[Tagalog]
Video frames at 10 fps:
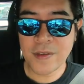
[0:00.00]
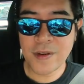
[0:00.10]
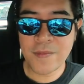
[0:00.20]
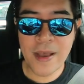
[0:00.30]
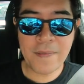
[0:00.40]
Yun
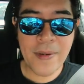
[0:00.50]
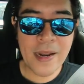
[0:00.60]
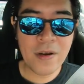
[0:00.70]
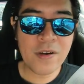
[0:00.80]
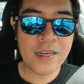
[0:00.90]
yung mga
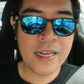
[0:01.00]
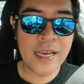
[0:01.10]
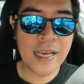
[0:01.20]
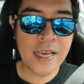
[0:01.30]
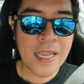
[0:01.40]
panahon
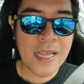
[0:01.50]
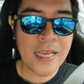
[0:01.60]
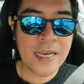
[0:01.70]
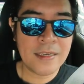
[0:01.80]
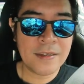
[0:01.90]
na
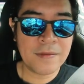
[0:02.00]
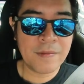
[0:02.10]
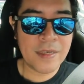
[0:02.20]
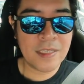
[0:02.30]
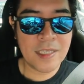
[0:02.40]
talagang
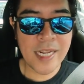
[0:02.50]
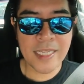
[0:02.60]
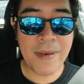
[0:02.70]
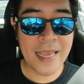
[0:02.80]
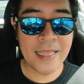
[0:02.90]
mas strict
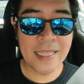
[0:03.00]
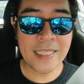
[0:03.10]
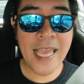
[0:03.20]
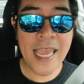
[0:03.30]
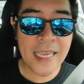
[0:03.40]
back in the
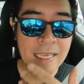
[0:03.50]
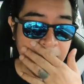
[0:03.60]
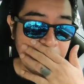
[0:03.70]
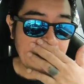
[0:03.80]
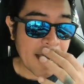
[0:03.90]
day
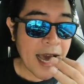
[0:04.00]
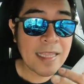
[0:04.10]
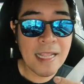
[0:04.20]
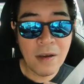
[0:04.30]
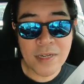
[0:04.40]

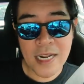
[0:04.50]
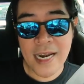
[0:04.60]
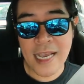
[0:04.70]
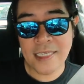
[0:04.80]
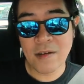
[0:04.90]
at ako
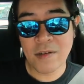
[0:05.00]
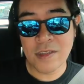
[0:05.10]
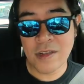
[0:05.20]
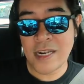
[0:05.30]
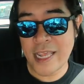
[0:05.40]
naranasan ko
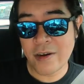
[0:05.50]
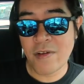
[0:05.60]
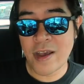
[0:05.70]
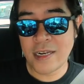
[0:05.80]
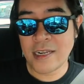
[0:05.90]
rin yun
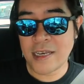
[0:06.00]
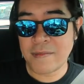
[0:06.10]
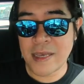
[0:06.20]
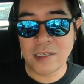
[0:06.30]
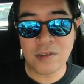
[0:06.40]
later on na uh,
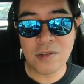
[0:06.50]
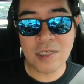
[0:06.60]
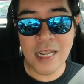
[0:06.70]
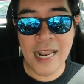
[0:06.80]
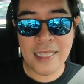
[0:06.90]
medyo dun
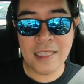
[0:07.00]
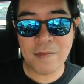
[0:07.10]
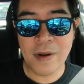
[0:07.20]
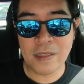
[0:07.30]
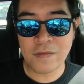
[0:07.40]
sa latak
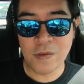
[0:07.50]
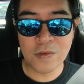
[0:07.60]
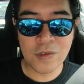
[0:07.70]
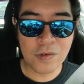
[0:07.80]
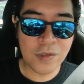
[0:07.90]
part of
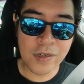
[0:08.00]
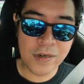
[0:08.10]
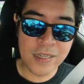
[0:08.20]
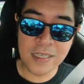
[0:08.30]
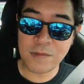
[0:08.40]
old school
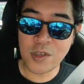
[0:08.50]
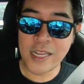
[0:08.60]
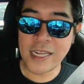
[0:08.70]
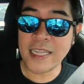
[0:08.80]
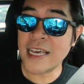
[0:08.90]
journalism
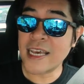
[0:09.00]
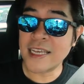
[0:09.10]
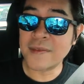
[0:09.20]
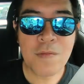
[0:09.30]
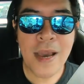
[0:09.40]
training
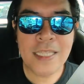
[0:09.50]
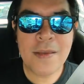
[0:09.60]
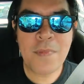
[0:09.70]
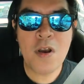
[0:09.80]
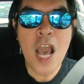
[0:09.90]
na yung mga
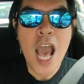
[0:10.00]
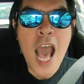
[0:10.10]
tipang